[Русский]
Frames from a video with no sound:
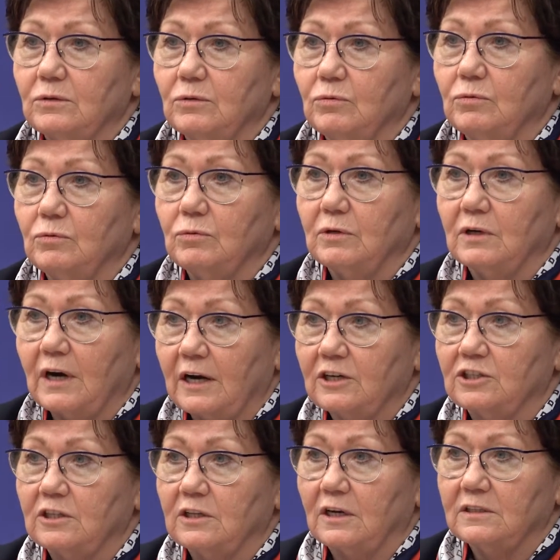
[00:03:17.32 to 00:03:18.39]
у
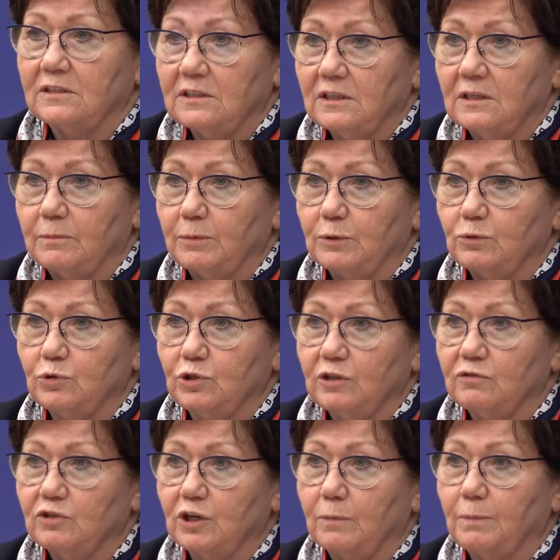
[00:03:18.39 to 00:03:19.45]
граждан России,
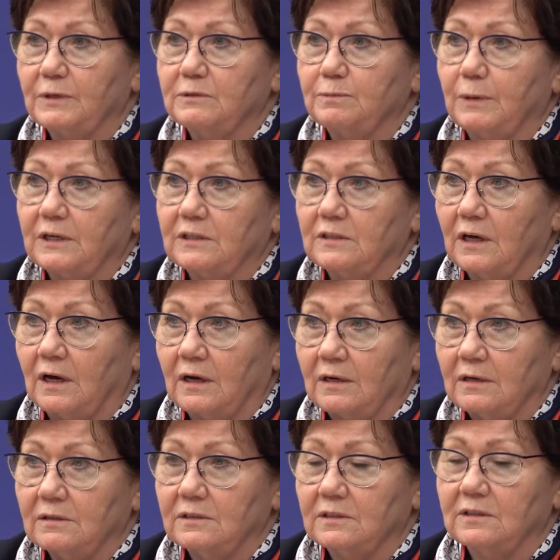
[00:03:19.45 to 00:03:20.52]
получивших
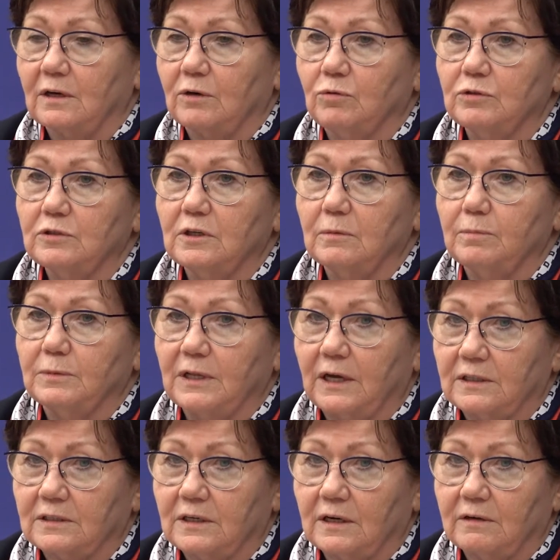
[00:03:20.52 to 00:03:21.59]
паспорта на законных
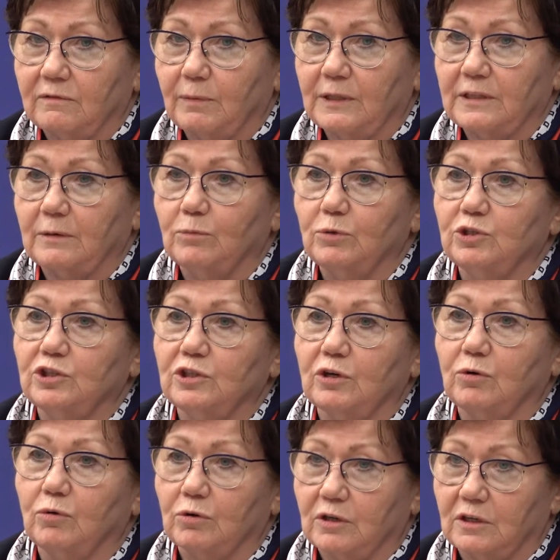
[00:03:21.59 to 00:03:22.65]
бланках, в
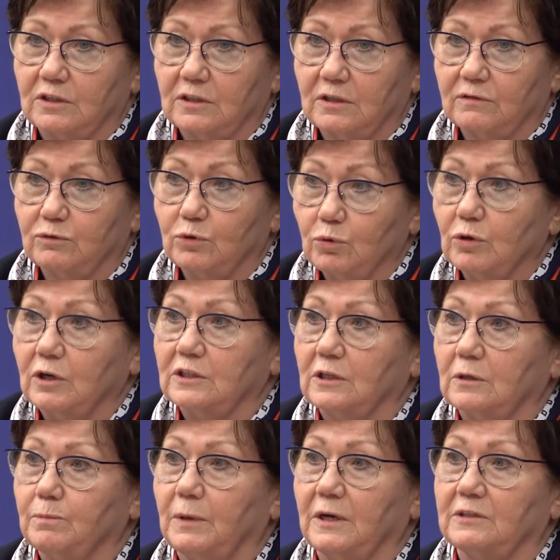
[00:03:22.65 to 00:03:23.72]
полномочных органах, вдруг
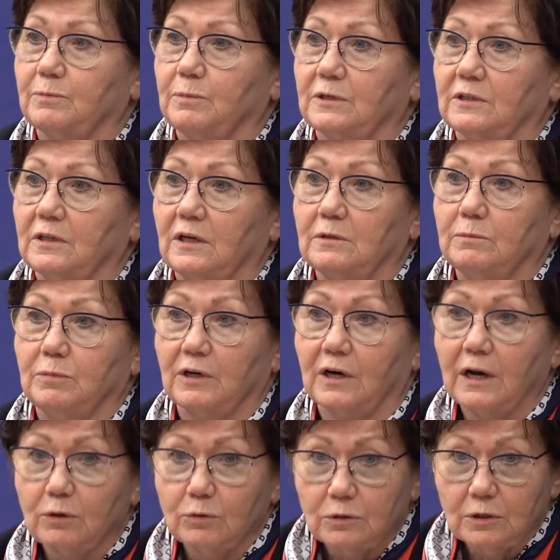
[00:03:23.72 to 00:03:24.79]
этот паспорт
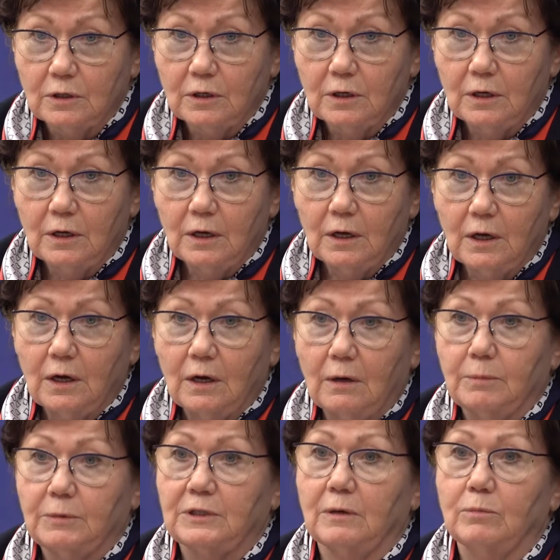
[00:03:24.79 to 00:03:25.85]
отбирают,
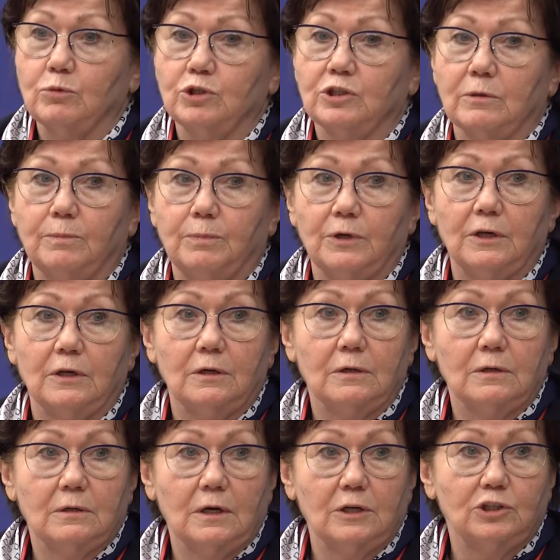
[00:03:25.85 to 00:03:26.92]
потому что при
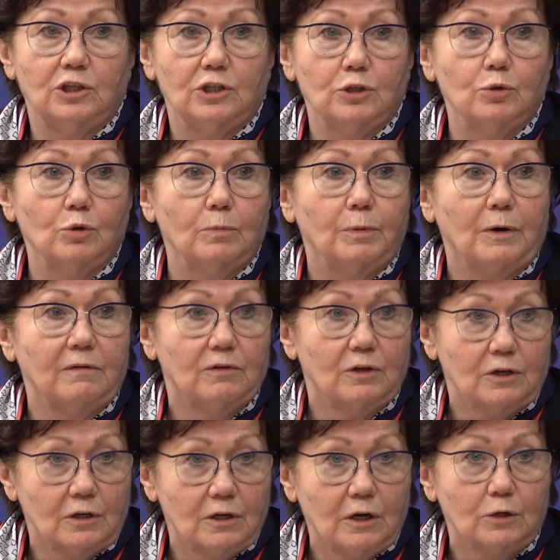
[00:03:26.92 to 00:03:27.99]
очередной
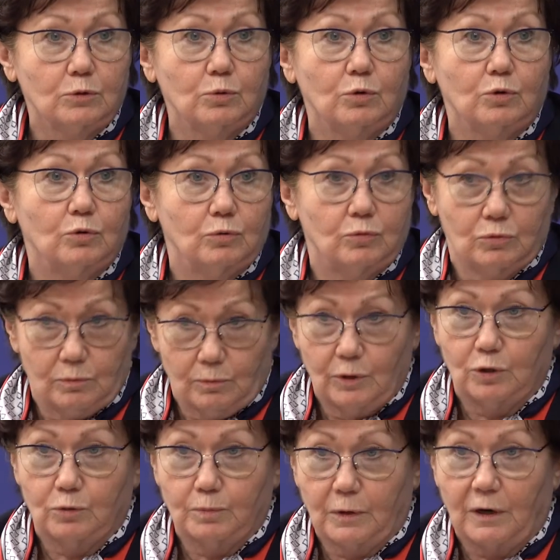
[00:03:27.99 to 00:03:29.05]
проверке, которую
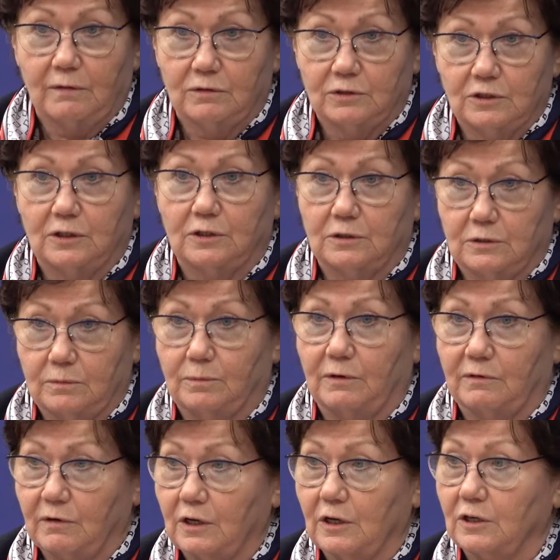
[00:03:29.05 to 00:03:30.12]
имеют право делать
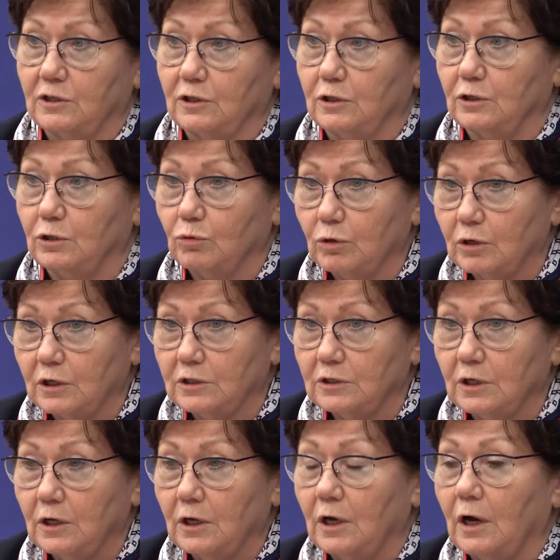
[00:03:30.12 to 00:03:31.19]
правоохранительные
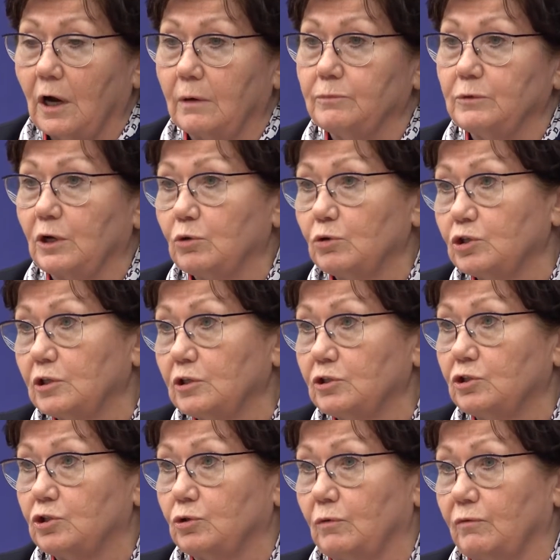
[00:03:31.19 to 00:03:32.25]
органы,
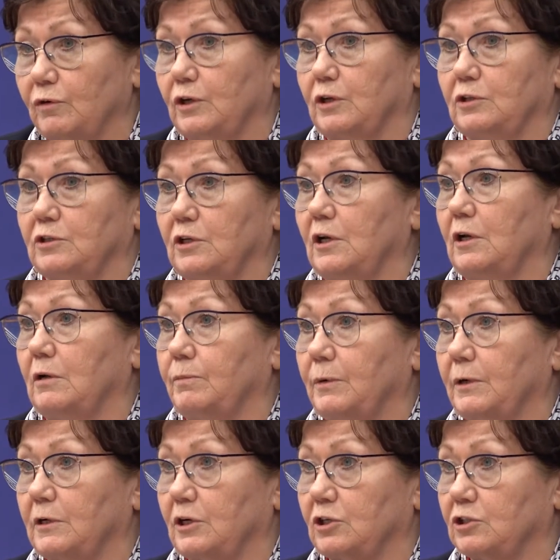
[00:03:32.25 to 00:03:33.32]
обнаружилось, что в их деле
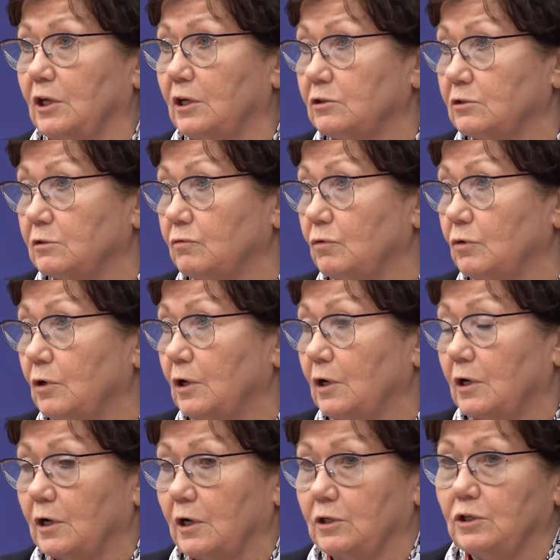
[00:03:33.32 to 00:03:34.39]
по гражданству
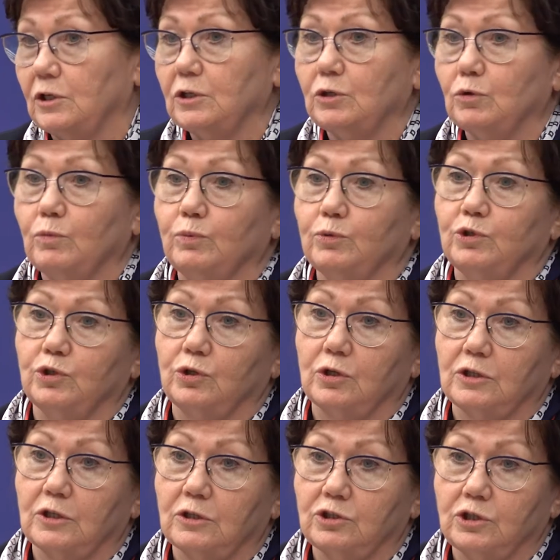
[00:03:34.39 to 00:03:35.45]
какие-то
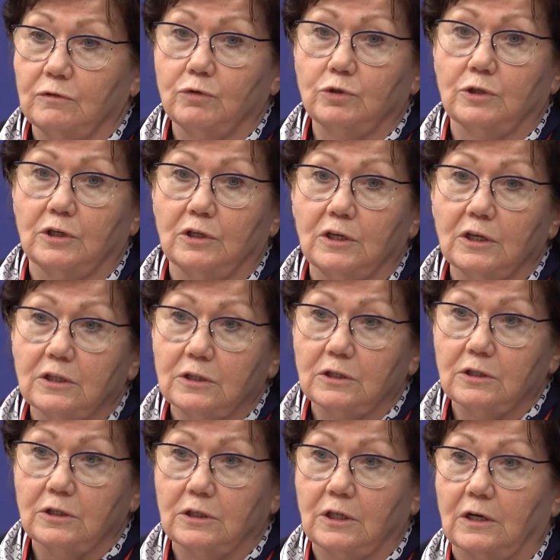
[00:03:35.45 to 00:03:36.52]
упущения. Чего-то нет,
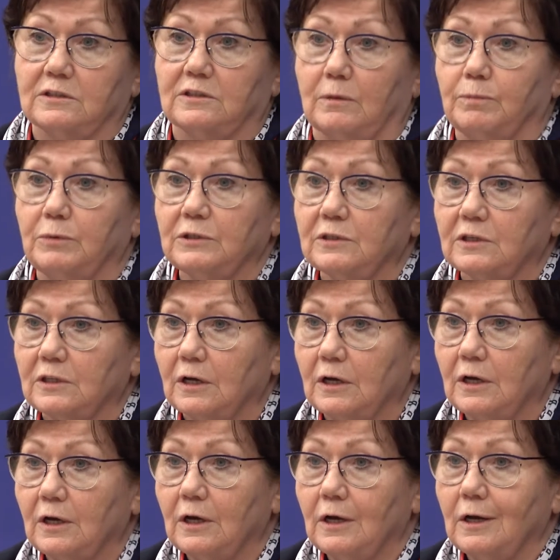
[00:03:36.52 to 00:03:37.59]
не так
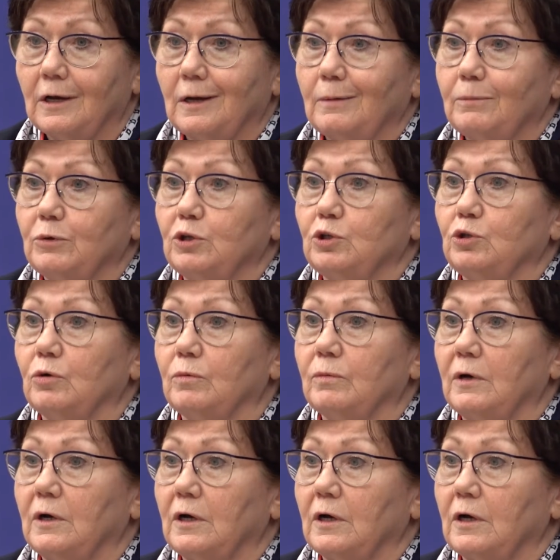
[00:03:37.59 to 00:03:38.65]
записано, причем
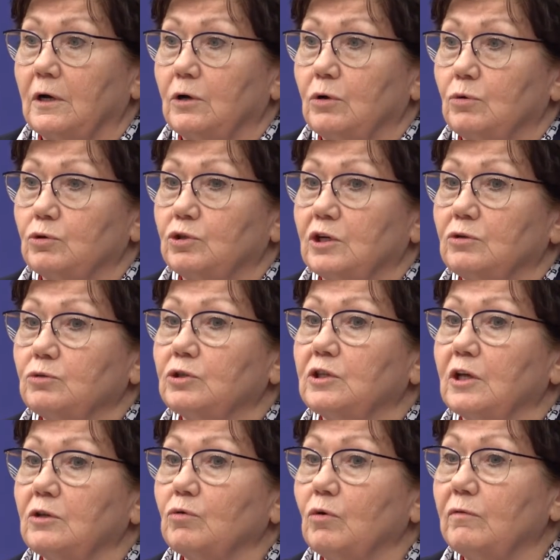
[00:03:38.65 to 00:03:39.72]
уже
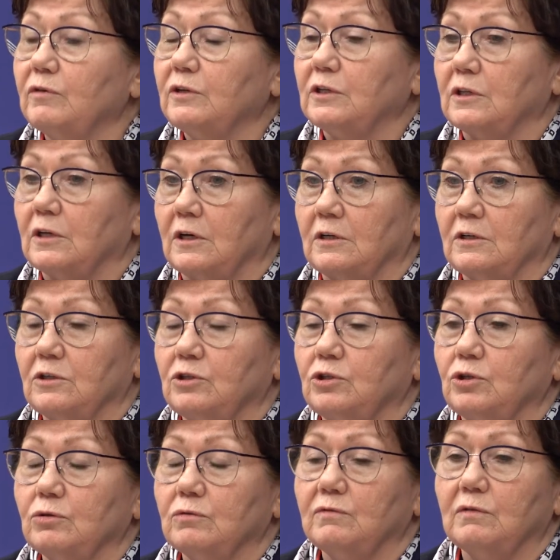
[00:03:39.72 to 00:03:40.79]
установлено
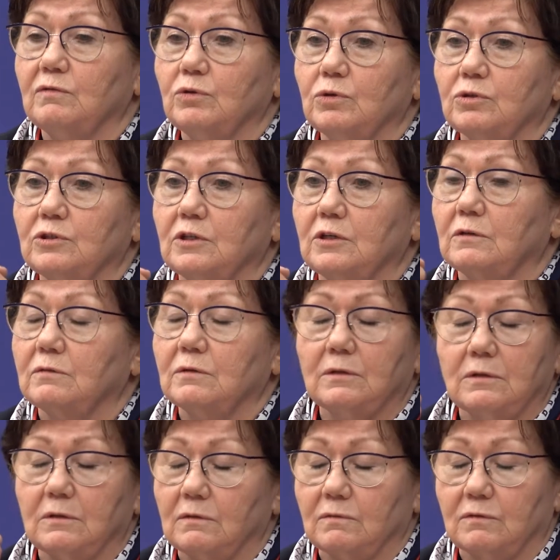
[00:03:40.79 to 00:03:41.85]
еще 90,
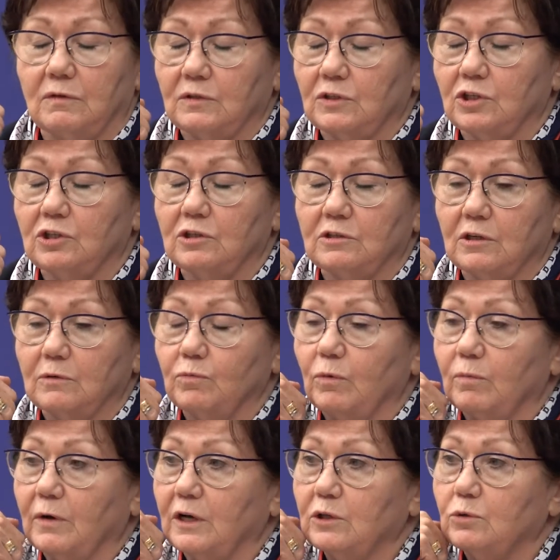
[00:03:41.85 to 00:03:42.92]
в
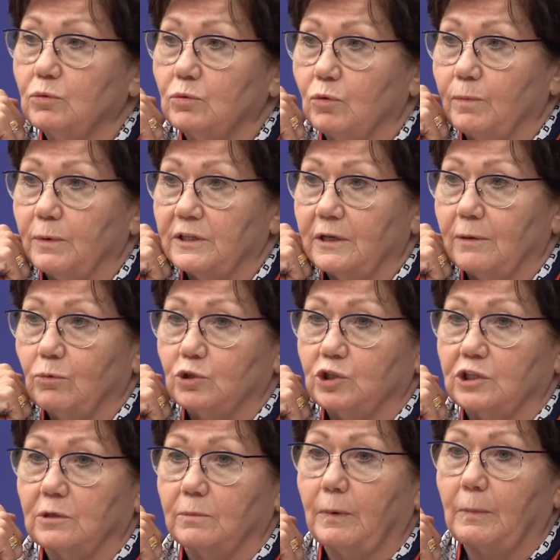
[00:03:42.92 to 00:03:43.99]
2007 году
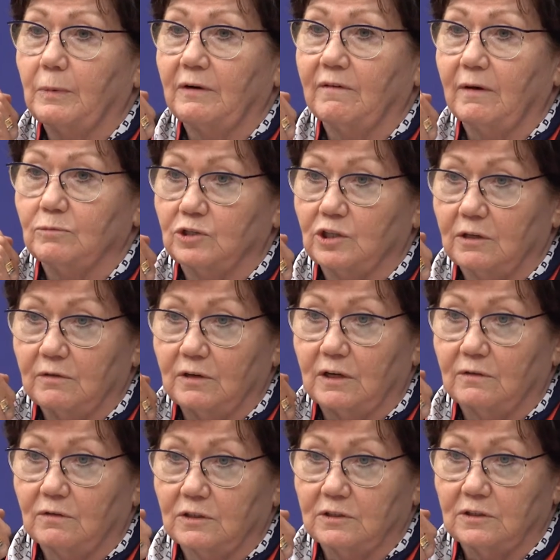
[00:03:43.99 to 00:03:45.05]
уполномоченным по правам
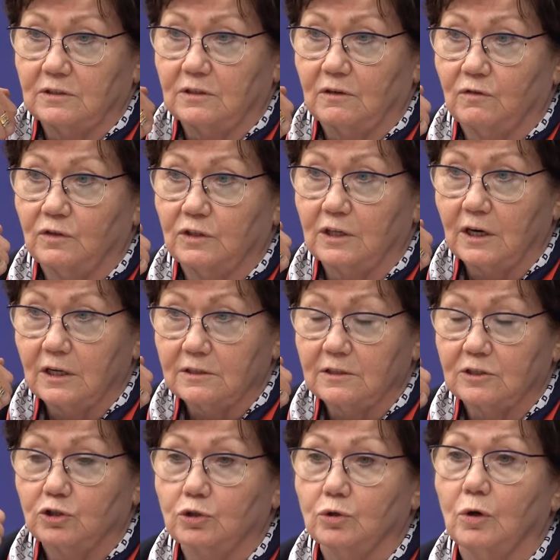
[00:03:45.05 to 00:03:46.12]
человека в Российской
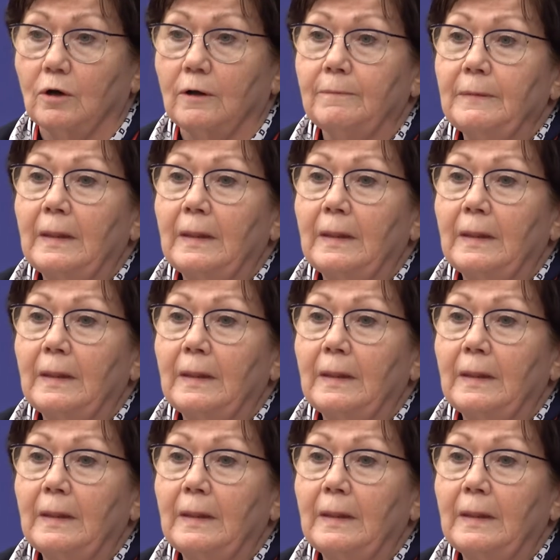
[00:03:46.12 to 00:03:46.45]
Федерации, что